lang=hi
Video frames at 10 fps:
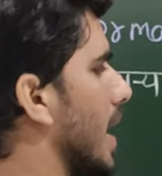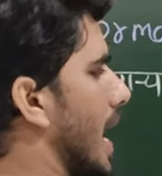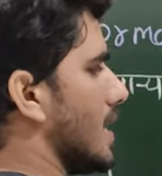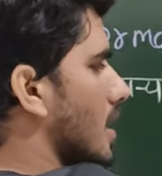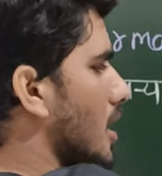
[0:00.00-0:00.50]
में
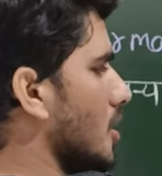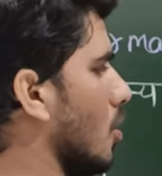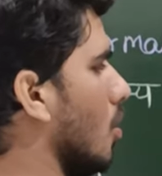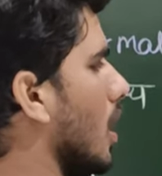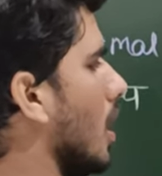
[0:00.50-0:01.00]

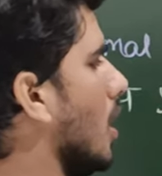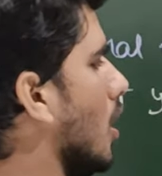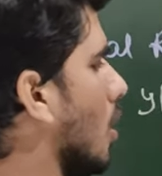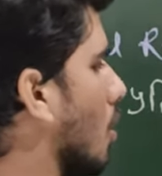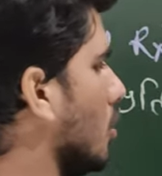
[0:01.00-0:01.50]
एसलेशन होगा
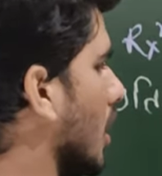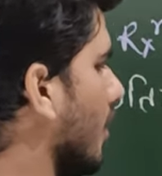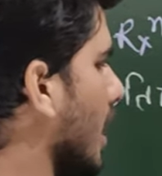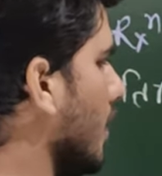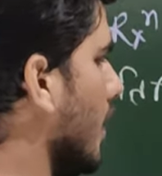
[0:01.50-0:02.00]
उधर
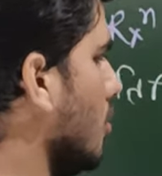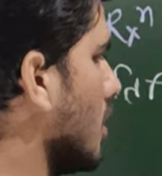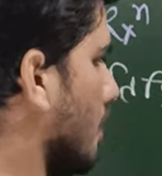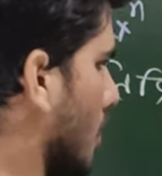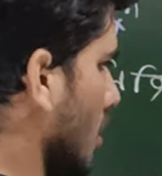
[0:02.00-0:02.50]
वाली वैल्यू
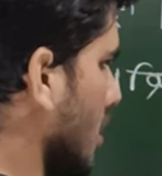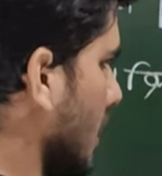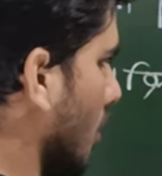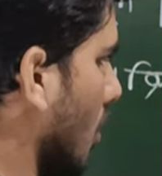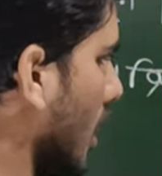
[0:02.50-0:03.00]
सब
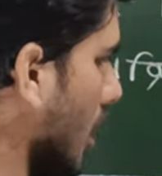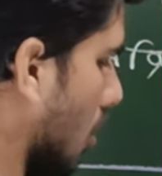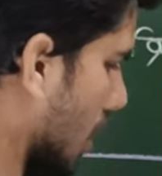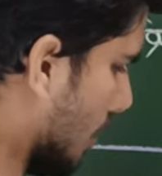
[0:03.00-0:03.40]
पॉजिटिव होंगी और